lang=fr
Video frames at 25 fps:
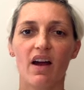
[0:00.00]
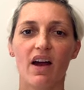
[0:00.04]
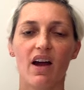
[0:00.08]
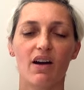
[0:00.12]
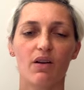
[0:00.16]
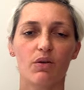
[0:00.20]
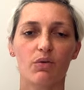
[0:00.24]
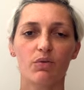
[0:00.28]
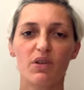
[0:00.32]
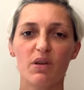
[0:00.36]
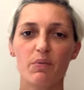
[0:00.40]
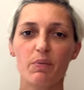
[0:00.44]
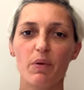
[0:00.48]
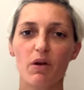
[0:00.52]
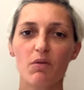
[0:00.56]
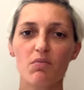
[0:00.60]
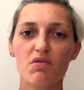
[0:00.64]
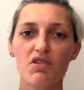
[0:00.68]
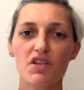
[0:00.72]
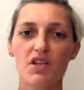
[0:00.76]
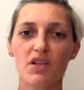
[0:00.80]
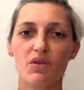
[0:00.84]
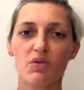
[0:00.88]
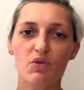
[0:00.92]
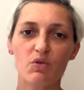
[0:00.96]
Alors, on n'est pas
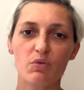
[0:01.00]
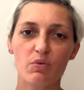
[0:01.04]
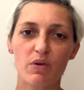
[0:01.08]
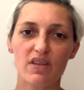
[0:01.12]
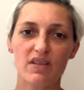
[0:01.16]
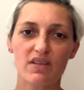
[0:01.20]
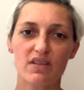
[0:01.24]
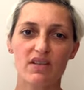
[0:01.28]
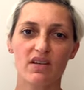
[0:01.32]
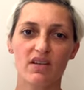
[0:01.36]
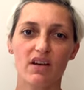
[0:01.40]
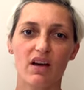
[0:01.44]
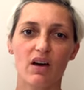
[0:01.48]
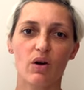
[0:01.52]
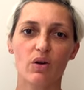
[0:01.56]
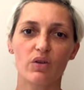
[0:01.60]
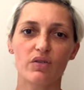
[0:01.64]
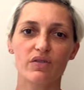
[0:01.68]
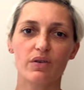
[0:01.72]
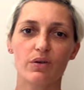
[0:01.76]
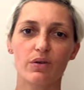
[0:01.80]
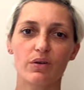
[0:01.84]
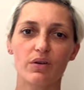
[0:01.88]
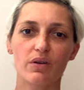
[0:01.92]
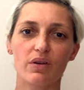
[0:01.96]
obligé de choisir
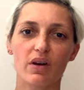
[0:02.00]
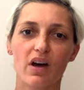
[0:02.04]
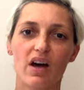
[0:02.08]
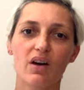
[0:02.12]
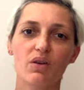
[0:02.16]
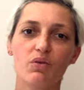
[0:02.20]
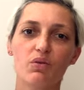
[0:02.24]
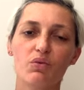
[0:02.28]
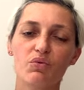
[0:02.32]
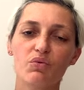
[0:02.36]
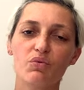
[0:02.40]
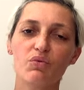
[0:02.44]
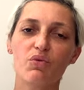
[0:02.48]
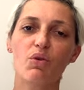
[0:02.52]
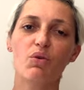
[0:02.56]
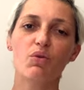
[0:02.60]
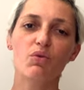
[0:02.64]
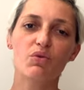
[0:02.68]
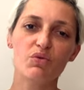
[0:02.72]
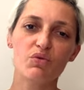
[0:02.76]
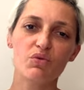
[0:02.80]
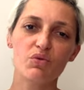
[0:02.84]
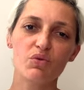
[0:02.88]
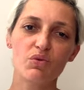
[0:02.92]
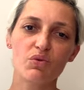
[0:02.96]
entre un retour
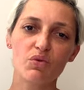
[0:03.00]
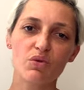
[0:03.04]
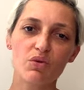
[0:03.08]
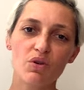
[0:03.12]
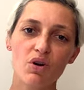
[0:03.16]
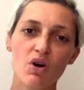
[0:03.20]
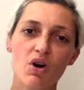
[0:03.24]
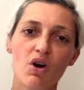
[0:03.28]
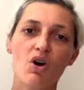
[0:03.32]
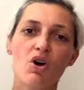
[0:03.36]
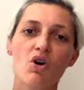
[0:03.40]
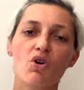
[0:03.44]
audio